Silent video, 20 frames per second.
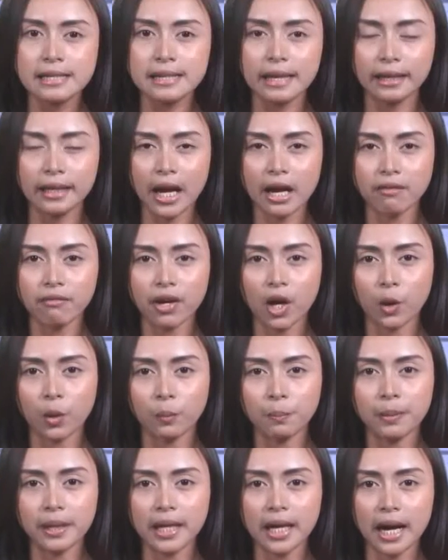Sa
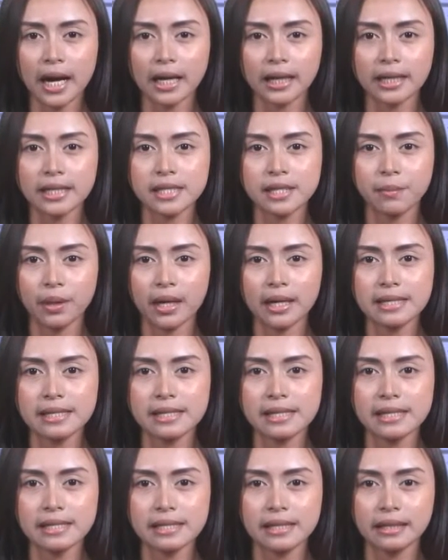Davao, pinaagi sa mga
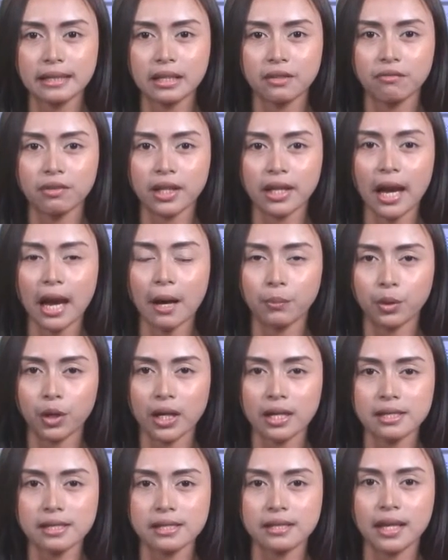CCTV
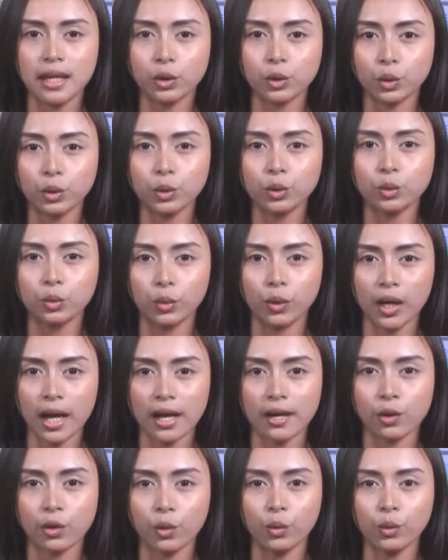cameras na
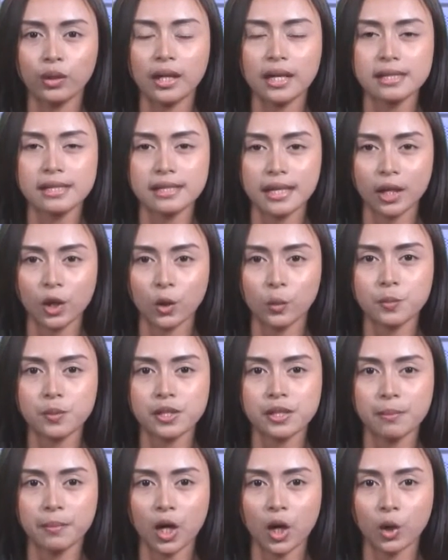tultulan ug
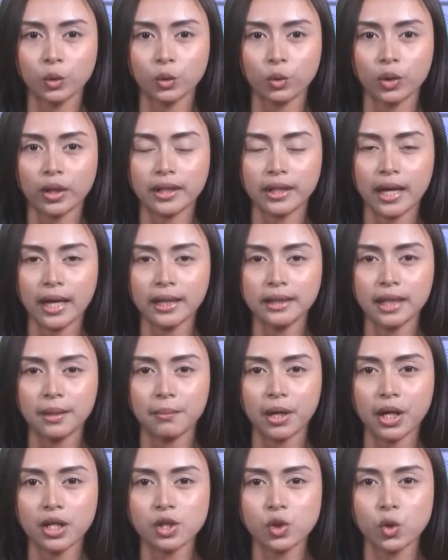nasikop sa mga otoridad
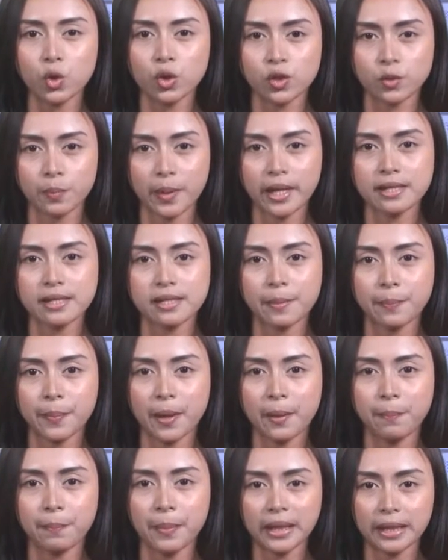ang mga sospek sa
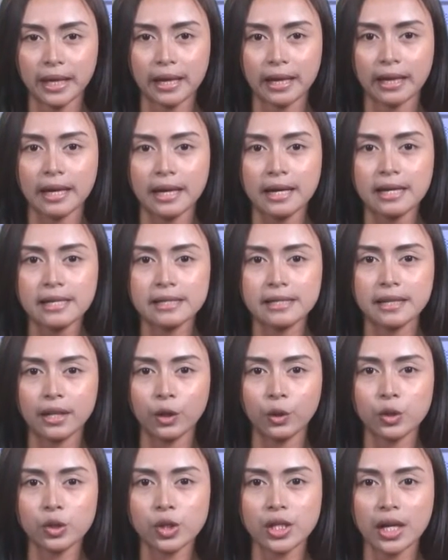pagpatay sa
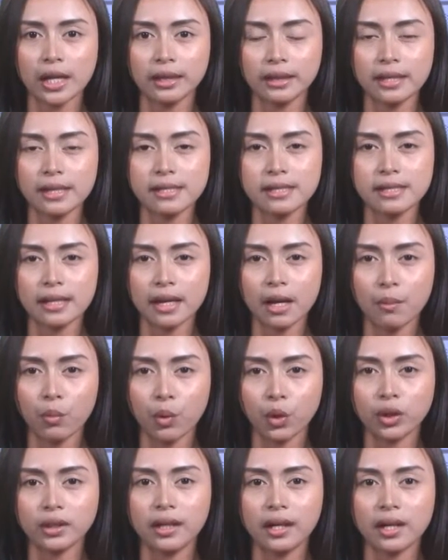negosyanteng si
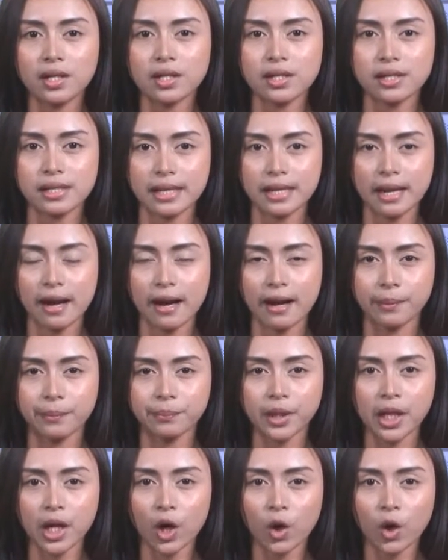Ramon Garcia.